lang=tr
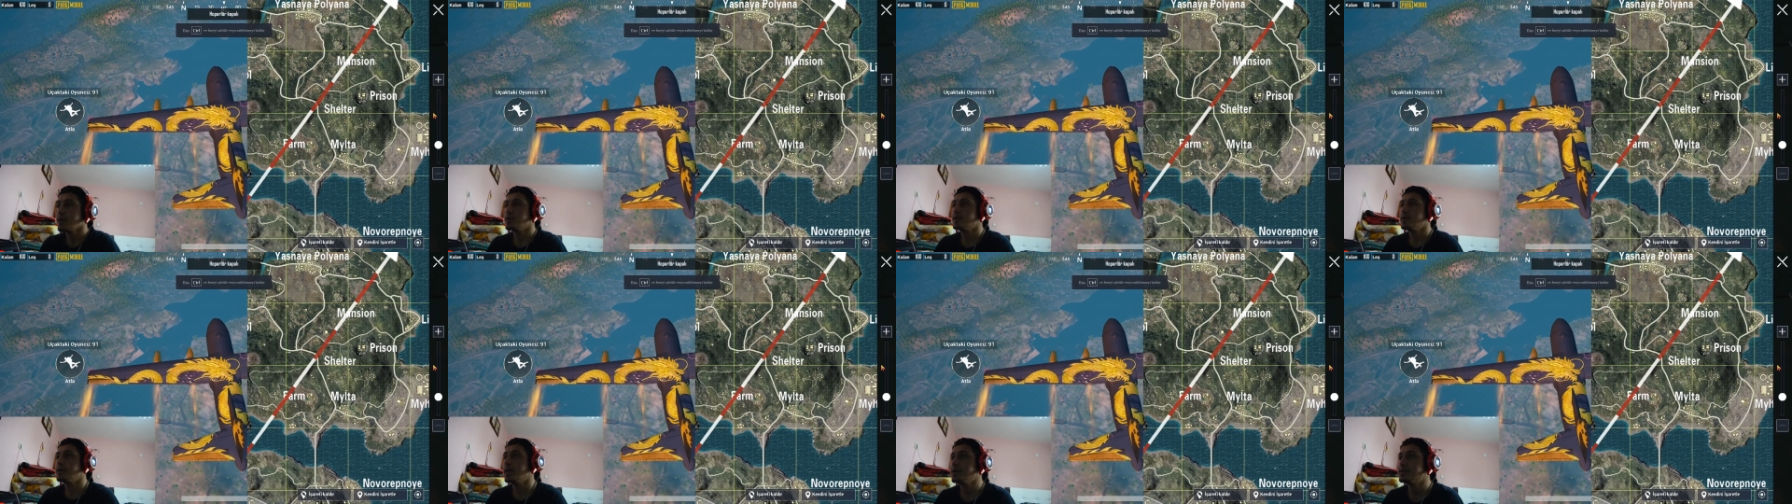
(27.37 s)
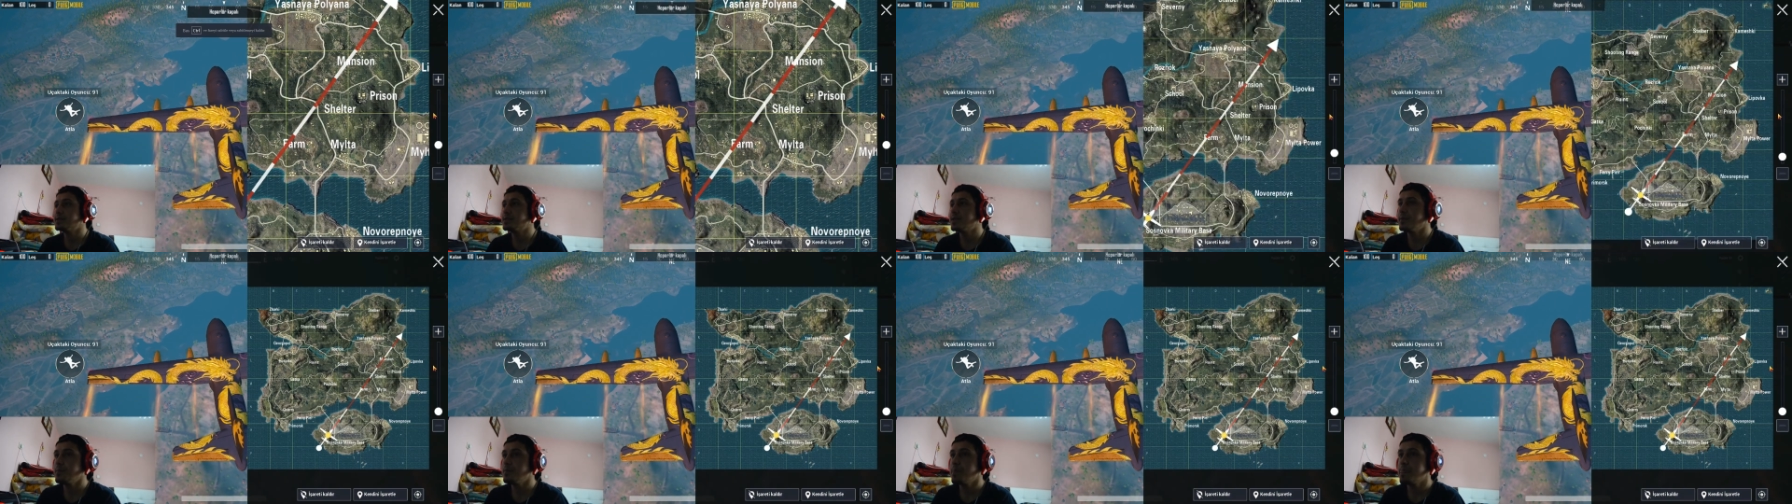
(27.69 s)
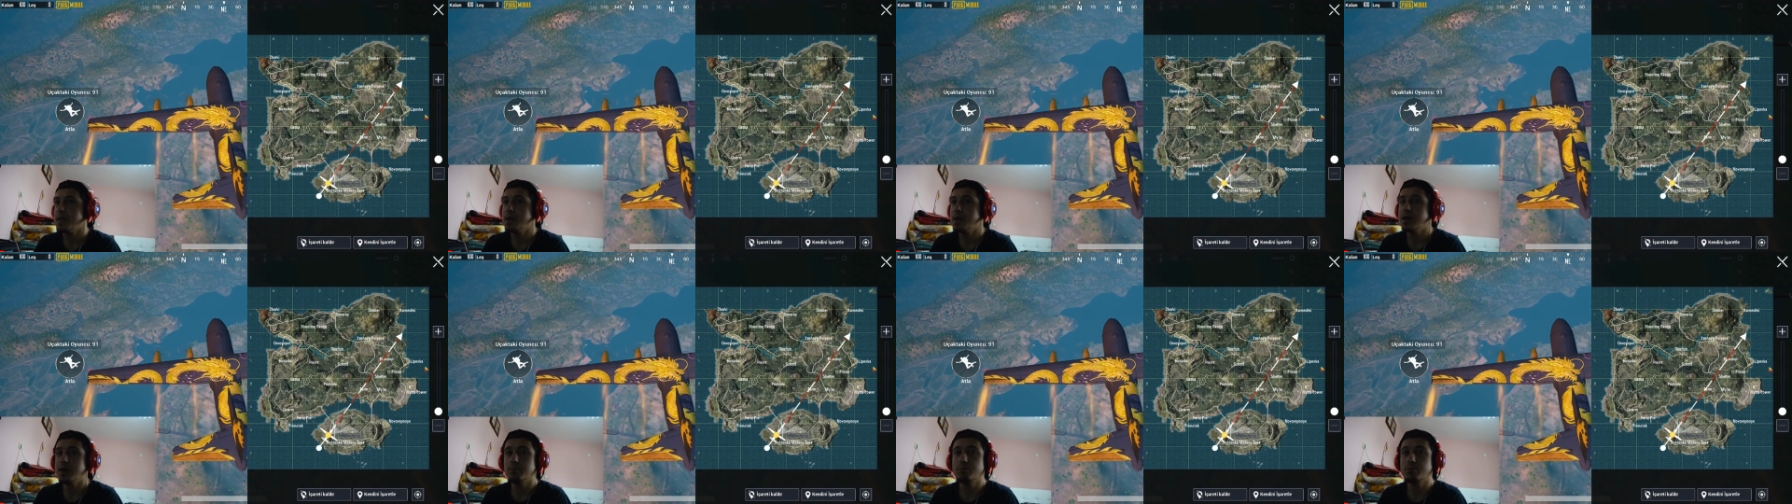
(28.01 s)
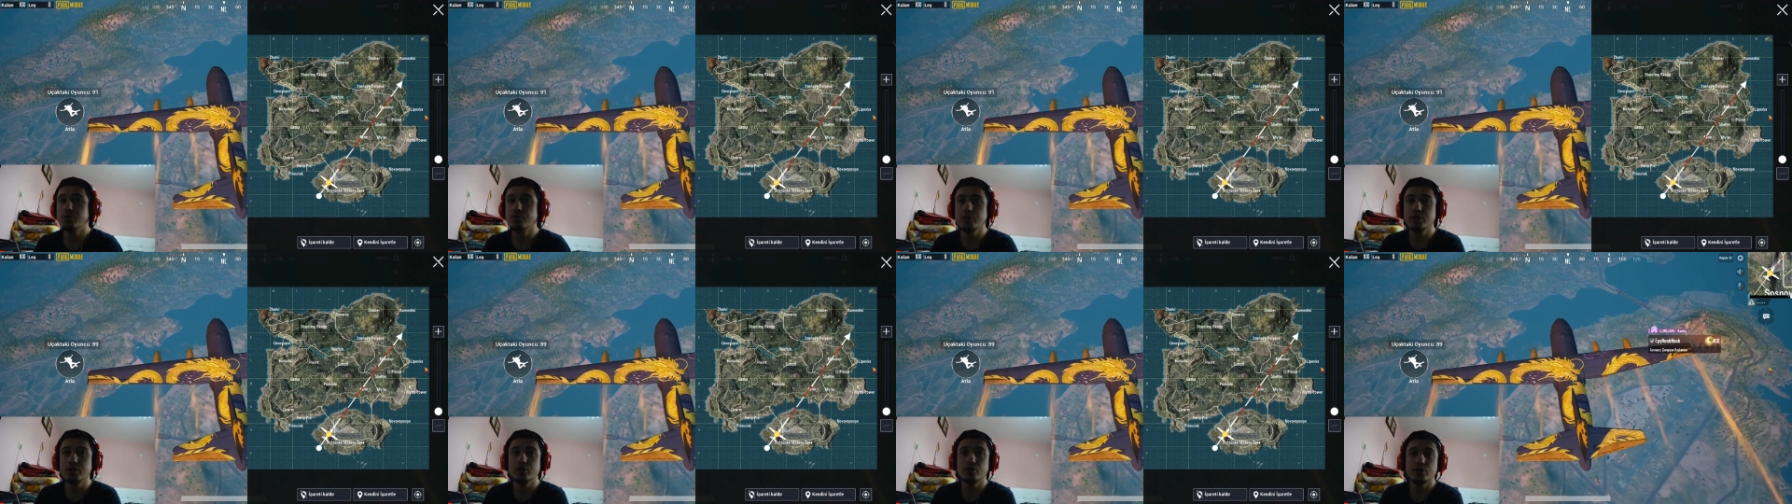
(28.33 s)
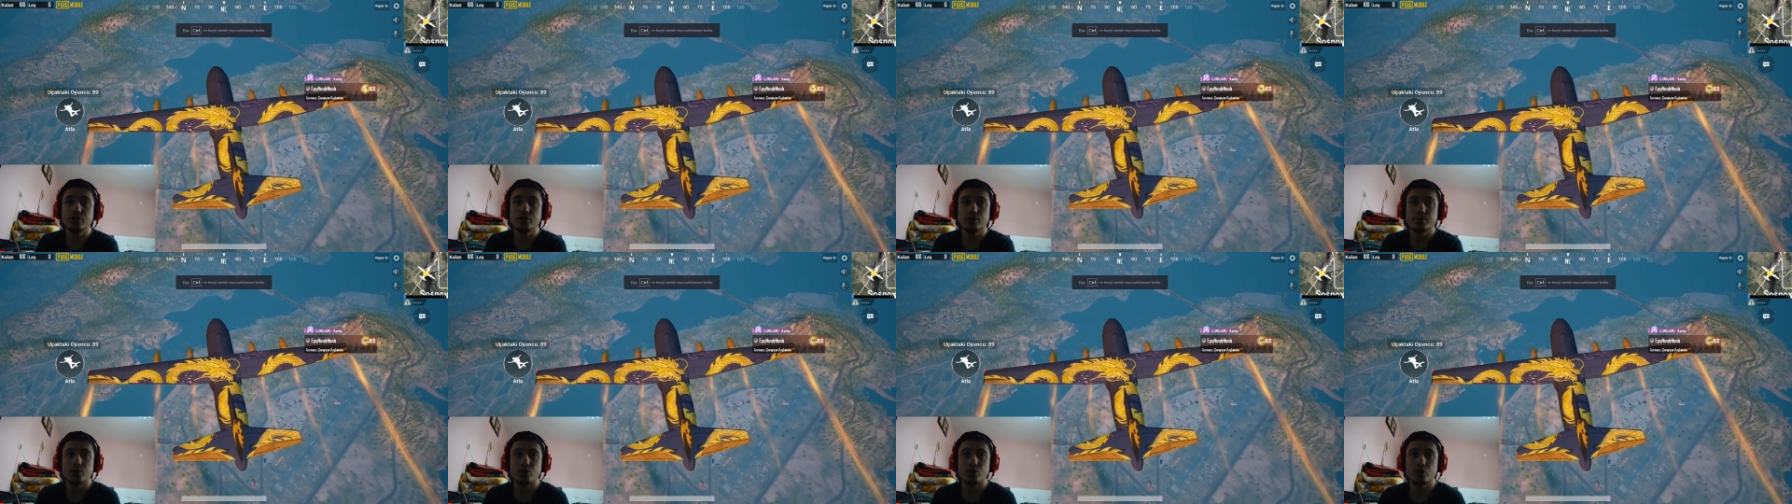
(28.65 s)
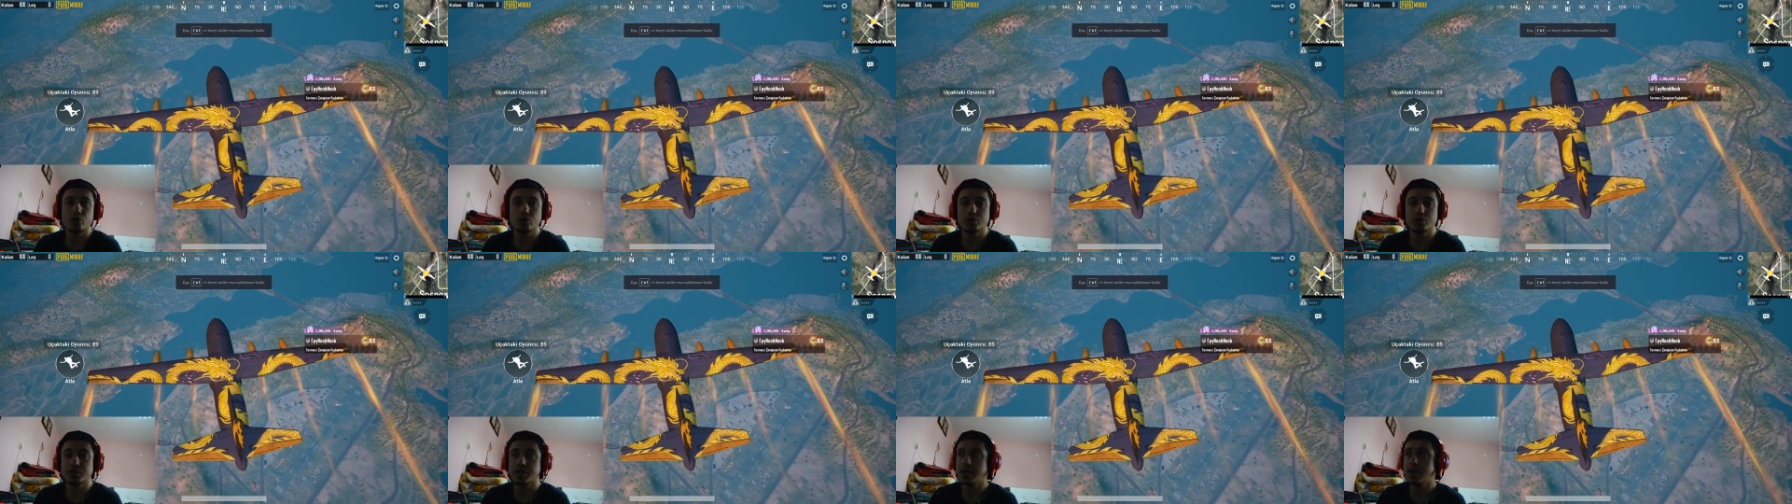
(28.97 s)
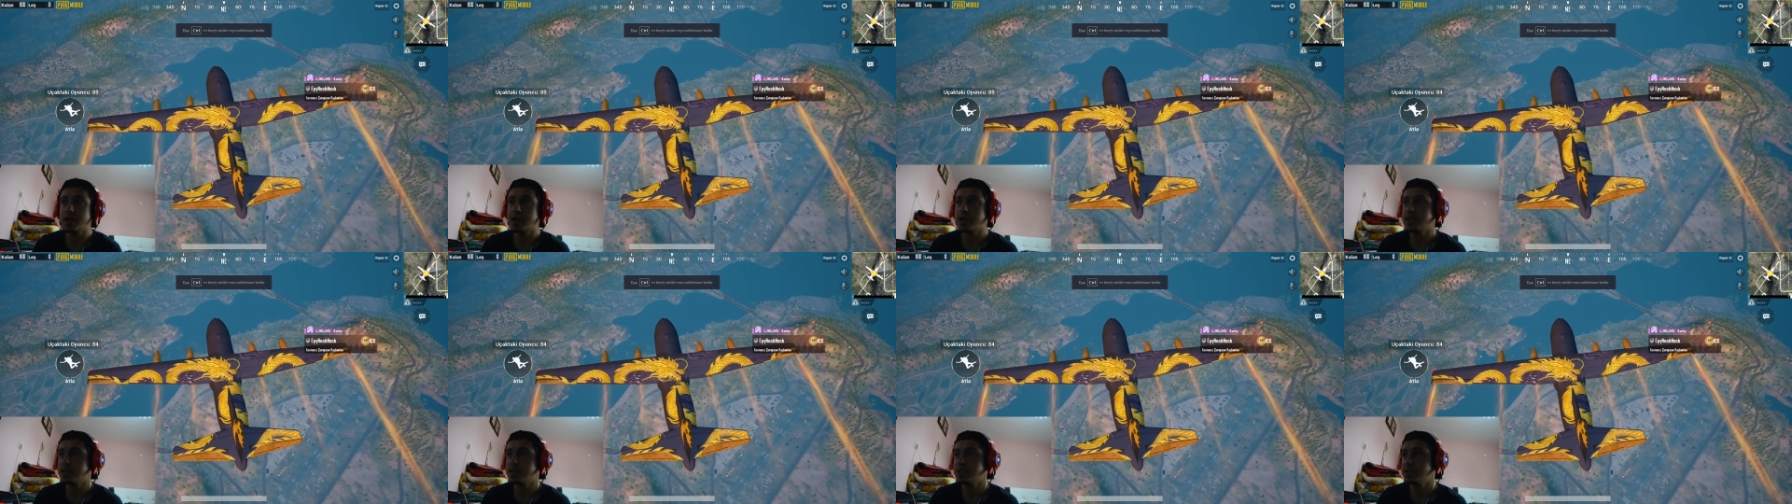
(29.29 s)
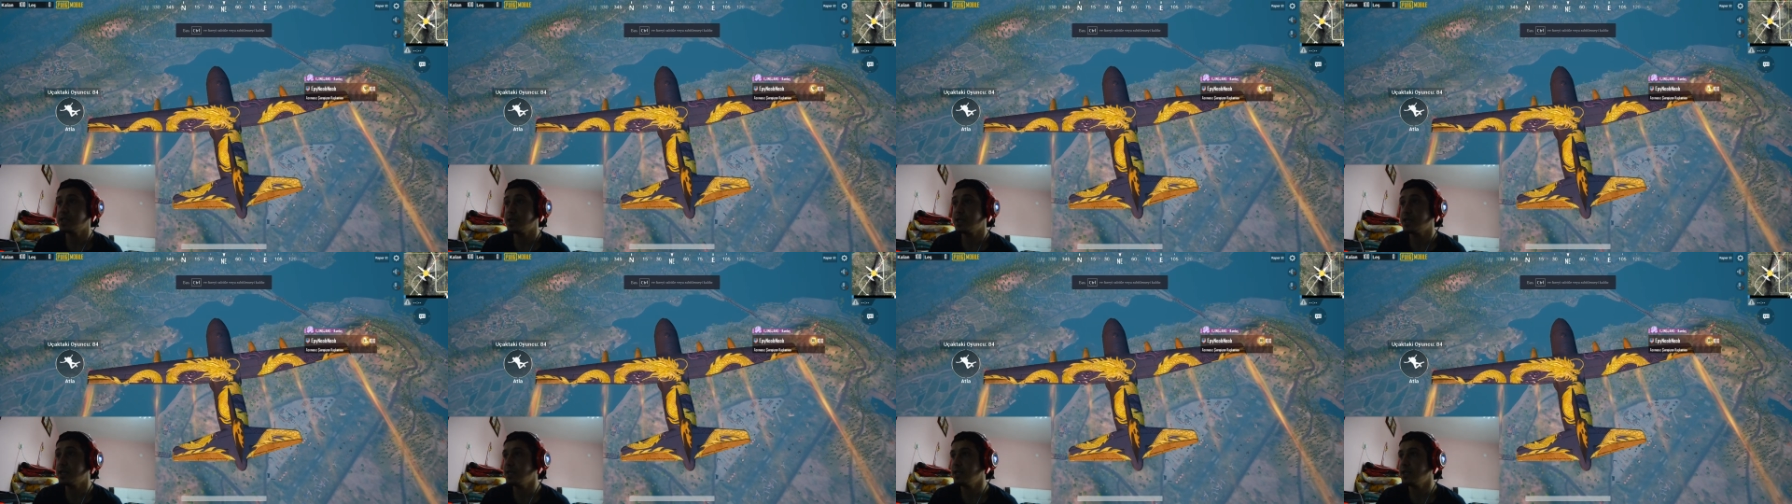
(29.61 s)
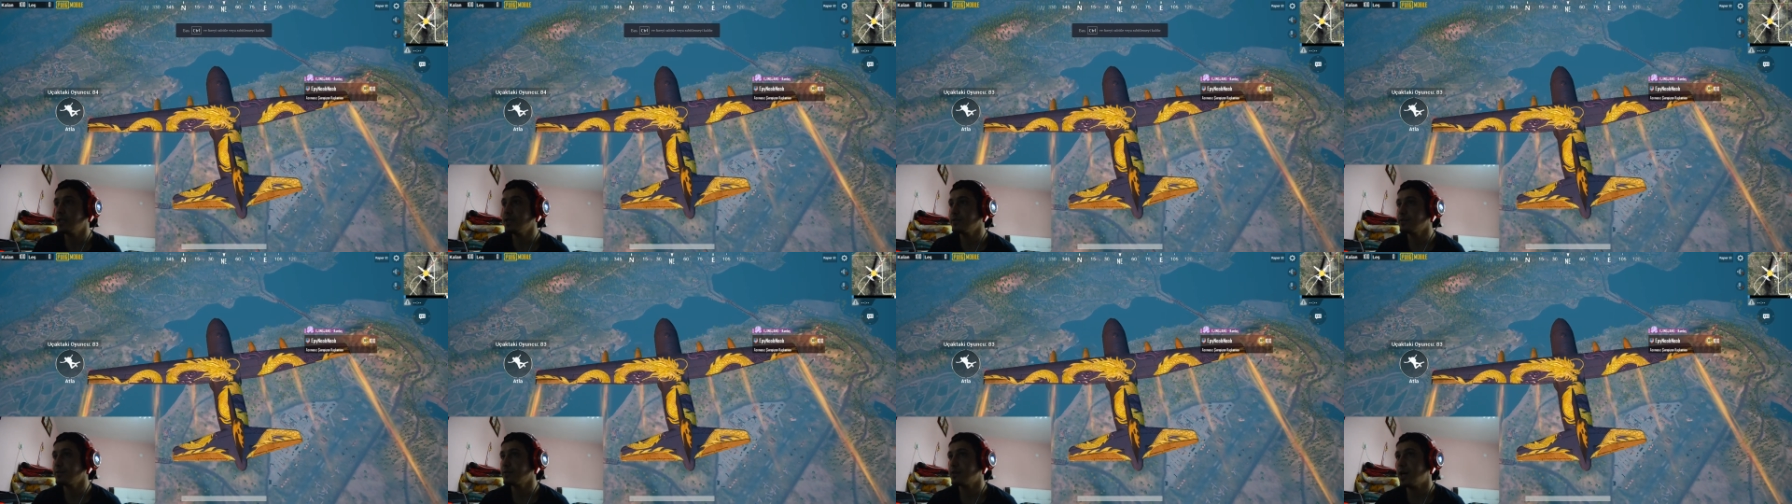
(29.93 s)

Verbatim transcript: Neyse bu video böyle olacak arkadaşlar. Niye?